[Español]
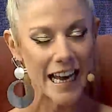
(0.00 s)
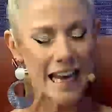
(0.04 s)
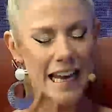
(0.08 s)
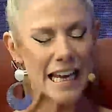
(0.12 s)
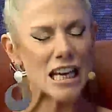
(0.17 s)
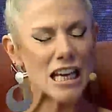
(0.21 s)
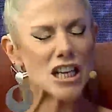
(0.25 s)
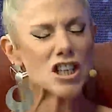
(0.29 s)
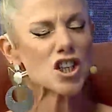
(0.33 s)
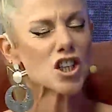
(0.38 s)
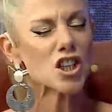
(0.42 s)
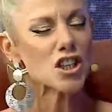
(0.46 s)

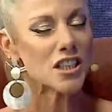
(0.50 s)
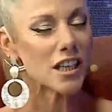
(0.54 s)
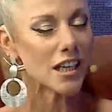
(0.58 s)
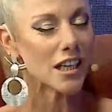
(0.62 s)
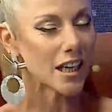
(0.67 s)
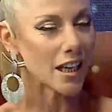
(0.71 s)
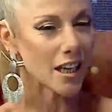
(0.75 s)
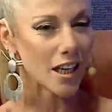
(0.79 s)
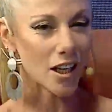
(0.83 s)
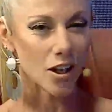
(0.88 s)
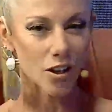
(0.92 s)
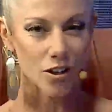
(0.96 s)
Y yo sé
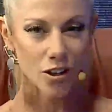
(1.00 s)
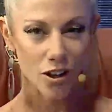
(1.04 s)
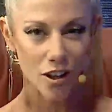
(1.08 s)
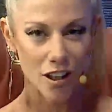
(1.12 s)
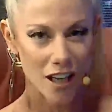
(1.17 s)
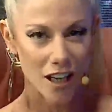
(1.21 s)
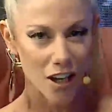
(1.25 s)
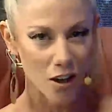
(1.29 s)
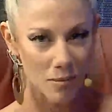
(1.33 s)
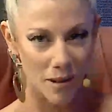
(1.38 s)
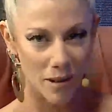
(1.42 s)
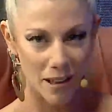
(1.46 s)
que del otro
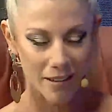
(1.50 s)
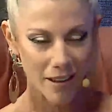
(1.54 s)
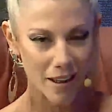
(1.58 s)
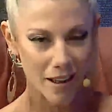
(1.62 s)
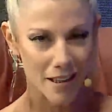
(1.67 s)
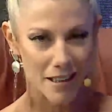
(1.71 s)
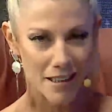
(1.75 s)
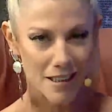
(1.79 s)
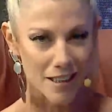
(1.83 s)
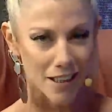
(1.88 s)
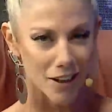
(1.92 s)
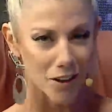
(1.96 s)
lado me estás
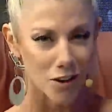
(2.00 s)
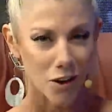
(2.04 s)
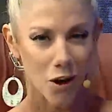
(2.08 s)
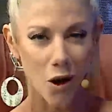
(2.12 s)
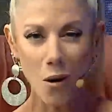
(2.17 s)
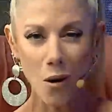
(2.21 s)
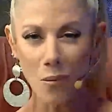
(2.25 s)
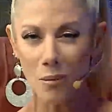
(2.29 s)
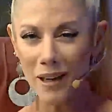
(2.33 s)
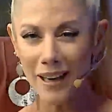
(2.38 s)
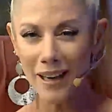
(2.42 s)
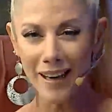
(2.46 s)
diciendo
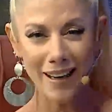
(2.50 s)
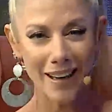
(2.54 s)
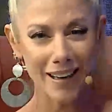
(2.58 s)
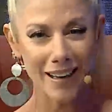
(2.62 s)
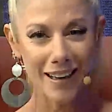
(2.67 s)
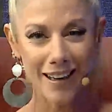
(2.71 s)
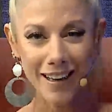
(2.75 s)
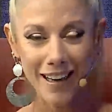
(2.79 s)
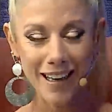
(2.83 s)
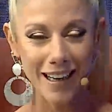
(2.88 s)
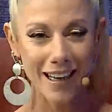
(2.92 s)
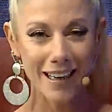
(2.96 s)
lo
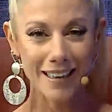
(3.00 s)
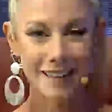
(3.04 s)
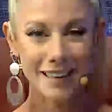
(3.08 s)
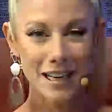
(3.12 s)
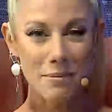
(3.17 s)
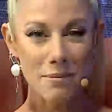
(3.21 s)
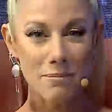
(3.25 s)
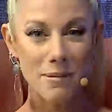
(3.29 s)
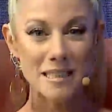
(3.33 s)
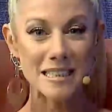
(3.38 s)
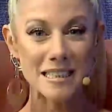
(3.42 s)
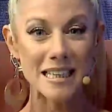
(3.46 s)
bien que la
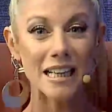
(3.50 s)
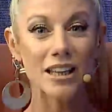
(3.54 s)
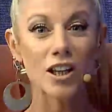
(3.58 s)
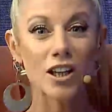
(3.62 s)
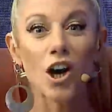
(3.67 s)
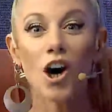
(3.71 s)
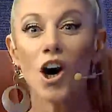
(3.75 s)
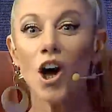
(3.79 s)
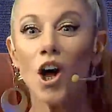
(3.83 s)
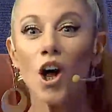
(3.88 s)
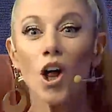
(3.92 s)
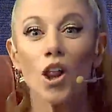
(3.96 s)
estás
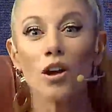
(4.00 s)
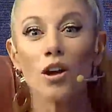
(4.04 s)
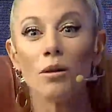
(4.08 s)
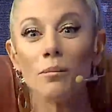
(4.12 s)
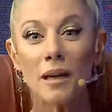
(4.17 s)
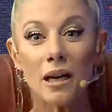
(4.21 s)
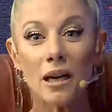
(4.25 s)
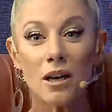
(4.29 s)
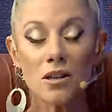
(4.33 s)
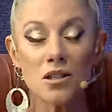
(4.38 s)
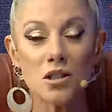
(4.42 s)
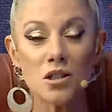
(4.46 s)
pasando.
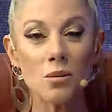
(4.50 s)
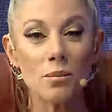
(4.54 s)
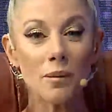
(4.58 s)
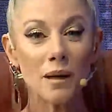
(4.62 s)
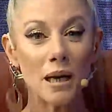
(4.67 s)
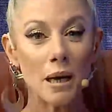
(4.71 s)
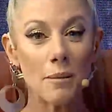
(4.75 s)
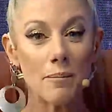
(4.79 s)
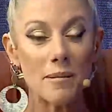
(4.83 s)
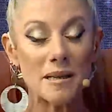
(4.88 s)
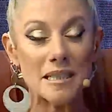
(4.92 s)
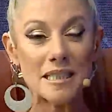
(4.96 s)
Domingo
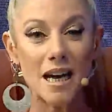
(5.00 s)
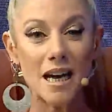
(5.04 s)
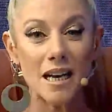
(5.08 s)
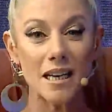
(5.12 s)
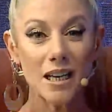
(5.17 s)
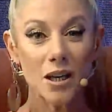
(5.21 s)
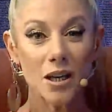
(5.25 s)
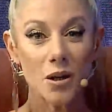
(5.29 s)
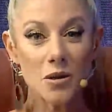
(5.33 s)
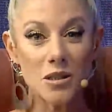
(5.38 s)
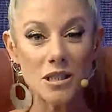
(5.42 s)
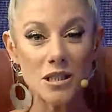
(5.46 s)
súper especial
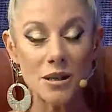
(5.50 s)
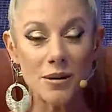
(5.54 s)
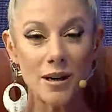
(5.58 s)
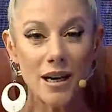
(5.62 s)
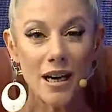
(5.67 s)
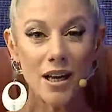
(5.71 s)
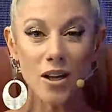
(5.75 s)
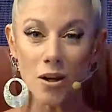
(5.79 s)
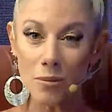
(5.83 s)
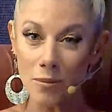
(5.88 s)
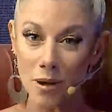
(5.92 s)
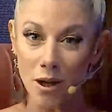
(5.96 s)

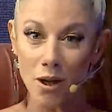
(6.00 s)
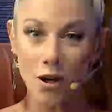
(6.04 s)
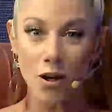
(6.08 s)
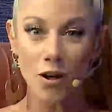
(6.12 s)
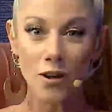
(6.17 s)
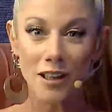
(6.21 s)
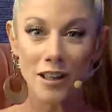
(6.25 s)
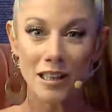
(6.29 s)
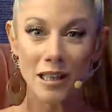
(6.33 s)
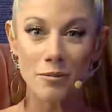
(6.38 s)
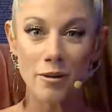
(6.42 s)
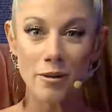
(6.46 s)
inclusive, ¿eh? Domingo
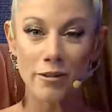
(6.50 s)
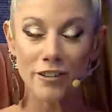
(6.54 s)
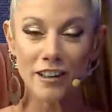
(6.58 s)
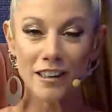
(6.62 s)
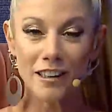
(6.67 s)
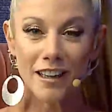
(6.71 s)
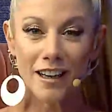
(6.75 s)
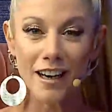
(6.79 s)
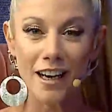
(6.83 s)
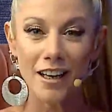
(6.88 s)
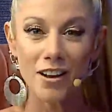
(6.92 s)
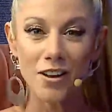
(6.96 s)
donde estamos
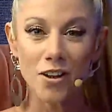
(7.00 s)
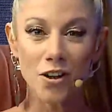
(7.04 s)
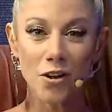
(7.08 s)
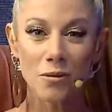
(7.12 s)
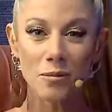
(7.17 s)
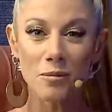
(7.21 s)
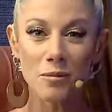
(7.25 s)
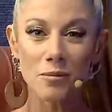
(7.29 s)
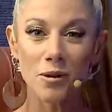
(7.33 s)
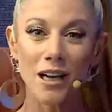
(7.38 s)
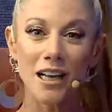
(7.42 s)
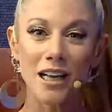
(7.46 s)
festejando,
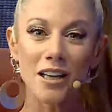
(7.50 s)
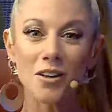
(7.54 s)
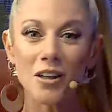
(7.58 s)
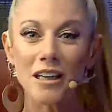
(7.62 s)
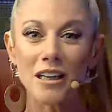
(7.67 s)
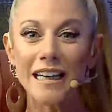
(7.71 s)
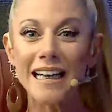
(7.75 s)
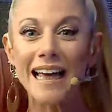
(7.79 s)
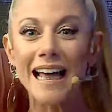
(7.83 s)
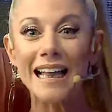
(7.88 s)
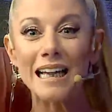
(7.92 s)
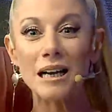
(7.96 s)
conmemorando
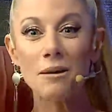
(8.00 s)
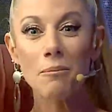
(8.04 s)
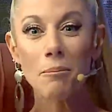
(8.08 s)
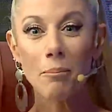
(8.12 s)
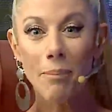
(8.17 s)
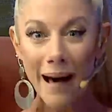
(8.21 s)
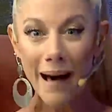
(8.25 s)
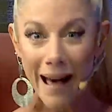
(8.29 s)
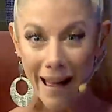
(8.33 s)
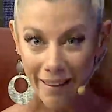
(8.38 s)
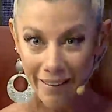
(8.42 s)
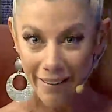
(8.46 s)
el Día del
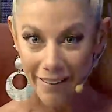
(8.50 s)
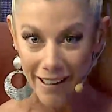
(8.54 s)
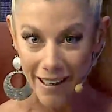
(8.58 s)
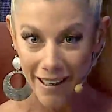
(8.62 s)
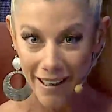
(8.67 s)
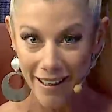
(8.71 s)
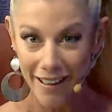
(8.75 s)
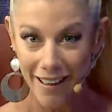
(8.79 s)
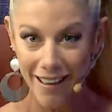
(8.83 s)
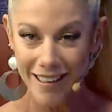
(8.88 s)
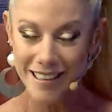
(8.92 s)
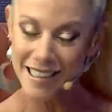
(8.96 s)

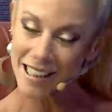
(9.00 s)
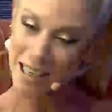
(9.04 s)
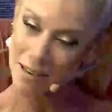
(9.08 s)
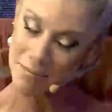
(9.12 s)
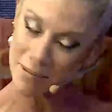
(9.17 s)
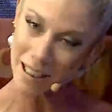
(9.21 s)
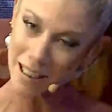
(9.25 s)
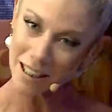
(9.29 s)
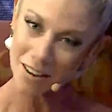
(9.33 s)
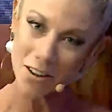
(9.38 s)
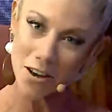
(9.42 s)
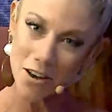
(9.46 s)
Padre. Así que
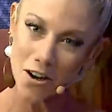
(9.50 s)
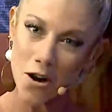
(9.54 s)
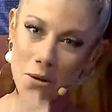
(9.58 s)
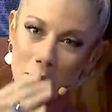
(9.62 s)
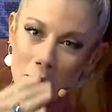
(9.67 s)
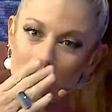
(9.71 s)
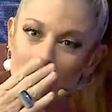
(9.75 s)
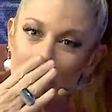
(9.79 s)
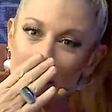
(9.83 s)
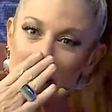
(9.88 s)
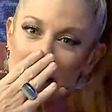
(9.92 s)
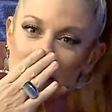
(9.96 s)
para todos los
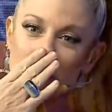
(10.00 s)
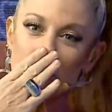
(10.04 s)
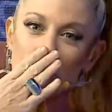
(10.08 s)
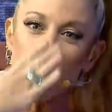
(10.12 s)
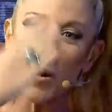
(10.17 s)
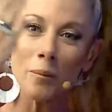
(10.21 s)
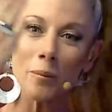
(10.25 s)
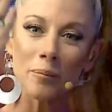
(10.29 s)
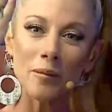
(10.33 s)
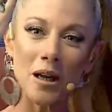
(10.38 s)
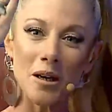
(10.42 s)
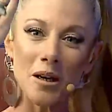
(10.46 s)
papás
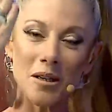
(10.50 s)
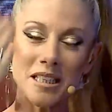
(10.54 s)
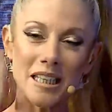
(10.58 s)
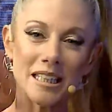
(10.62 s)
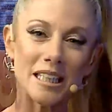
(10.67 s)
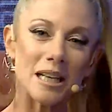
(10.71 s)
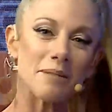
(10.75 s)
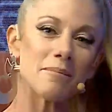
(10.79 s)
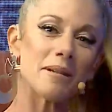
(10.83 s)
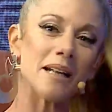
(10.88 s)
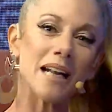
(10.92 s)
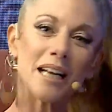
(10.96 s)
que nos
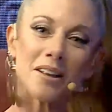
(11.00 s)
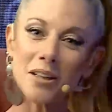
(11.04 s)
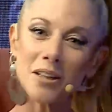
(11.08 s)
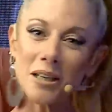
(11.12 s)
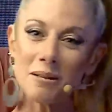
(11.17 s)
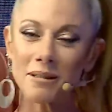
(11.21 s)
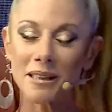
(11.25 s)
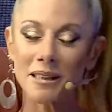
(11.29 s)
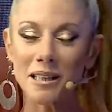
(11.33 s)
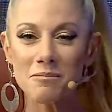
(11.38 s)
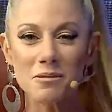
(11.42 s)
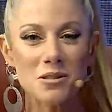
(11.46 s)
están mirando,
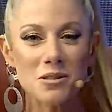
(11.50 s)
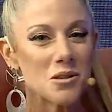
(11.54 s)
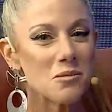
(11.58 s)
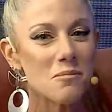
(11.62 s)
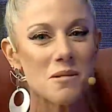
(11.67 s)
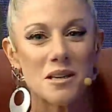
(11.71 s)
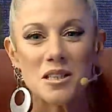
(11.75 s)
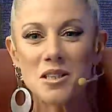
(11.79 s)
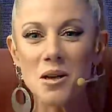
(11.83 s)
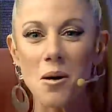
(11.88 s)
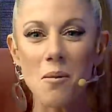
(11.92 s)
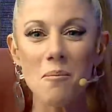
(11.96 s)
le mandamos un
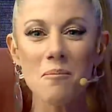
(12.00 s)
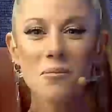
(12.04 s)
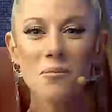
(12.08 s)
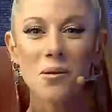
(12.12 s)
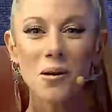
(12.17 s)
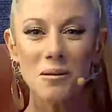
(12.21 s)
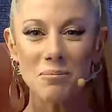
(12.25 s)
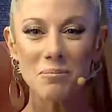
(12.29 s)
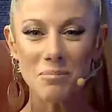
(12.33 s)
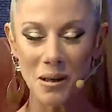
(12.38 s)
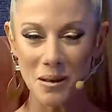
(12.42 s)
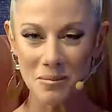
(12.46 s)
beso
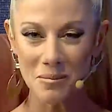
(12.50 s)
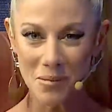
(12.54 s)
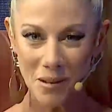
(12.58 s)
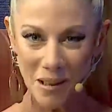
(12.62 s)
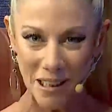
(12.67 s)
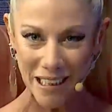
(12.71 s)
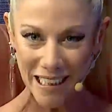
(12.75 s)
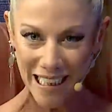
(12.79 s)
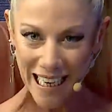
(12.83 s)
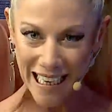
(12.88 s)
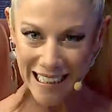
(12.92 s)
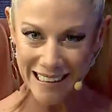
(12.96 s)
muy, pero
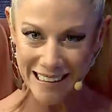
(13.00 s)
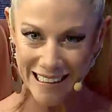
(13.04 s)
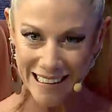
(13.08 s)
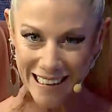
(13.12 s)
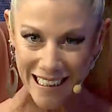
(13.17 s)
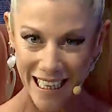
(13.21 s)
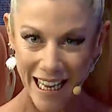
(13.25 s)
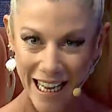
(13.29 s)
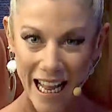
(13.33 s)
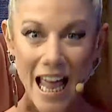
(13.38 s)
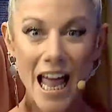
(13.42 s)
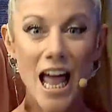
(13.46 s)
muy
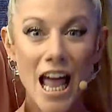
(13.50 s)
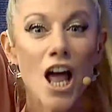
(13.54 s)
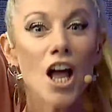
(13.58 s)
grande.